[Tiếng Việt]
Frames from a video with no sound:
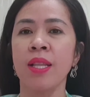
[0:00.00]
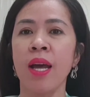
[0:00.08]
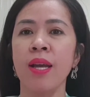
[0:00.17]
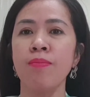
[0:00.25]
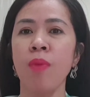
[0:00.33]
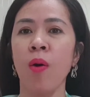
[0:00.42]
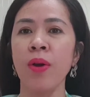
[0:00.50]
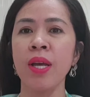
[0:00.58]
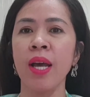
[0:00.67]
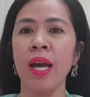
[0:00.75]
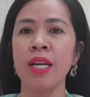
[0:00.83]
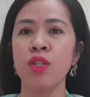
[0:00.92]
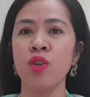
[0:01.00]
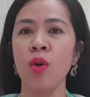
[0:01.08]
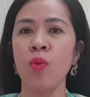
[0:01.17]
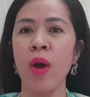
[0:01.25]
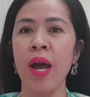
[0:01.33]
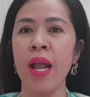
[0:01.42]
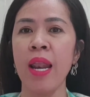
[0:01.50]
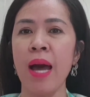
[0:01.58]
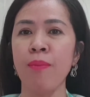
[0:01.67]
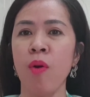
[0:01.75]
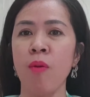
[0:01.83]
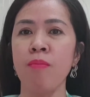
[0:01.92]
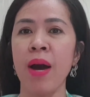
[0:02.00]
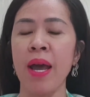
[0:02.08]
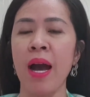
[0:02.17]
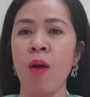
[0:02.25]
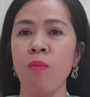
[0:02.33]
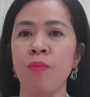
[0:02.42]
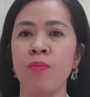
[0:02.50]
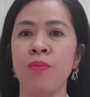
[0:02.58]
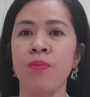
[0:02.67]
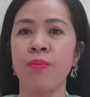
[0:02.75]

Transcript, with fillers: thì mỗi ngày trôi qua là một bài học